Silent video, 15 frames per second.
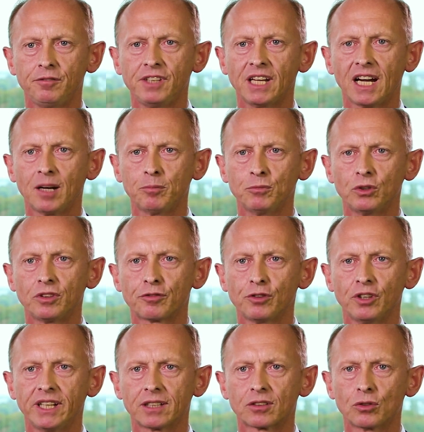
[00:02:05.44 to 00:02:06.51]
Wir haben uns
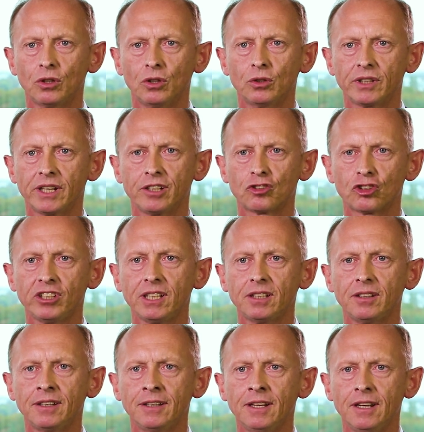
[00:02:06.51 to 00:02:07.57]
für Net Cologne
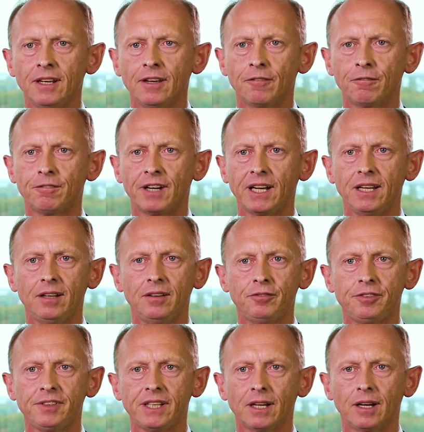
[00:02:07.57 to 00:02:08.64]
entschieden,
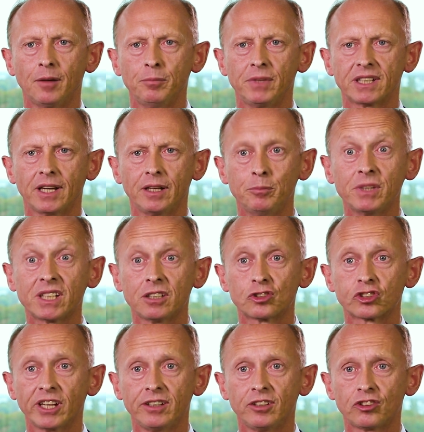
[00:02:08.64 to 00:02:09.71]
weil wir mit einem
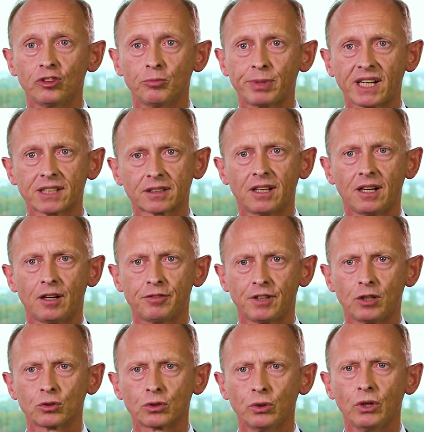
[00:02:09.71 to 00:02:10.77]
mittelständischen Partner auf
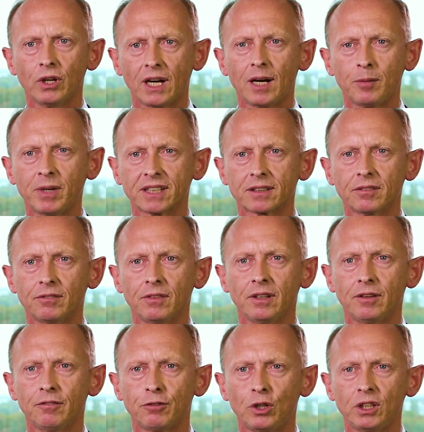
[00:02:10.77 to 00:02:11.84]
Augenhöhe
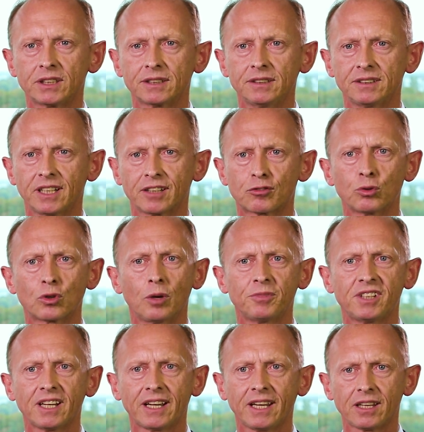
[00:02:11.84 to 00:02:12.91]
arbeiten wollten. Dazu
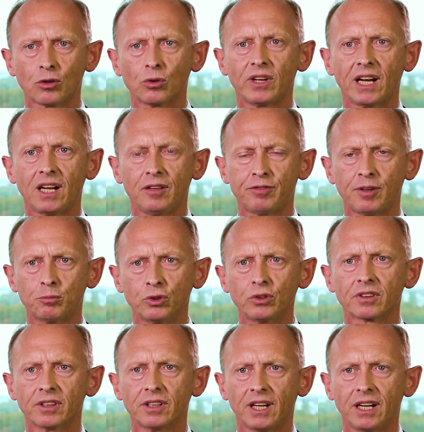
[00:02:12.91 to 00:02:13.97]
kommt die regionale
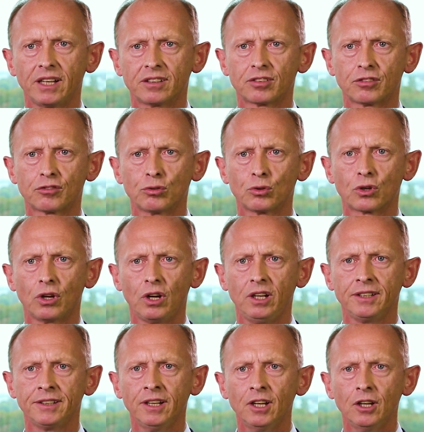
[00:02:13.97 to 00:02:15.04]
Verbundenheit zu Köln